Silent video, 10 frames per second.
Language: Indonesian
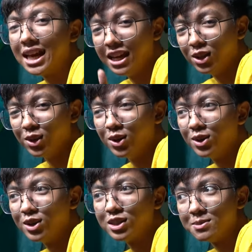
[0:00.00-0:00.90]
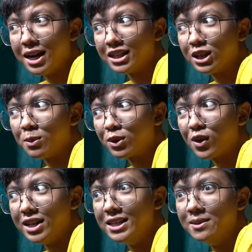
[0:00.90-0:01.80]
jadi kayak gitu semangat atau
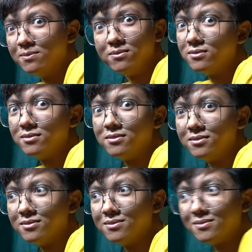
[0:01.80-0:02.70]
potong gaji oh no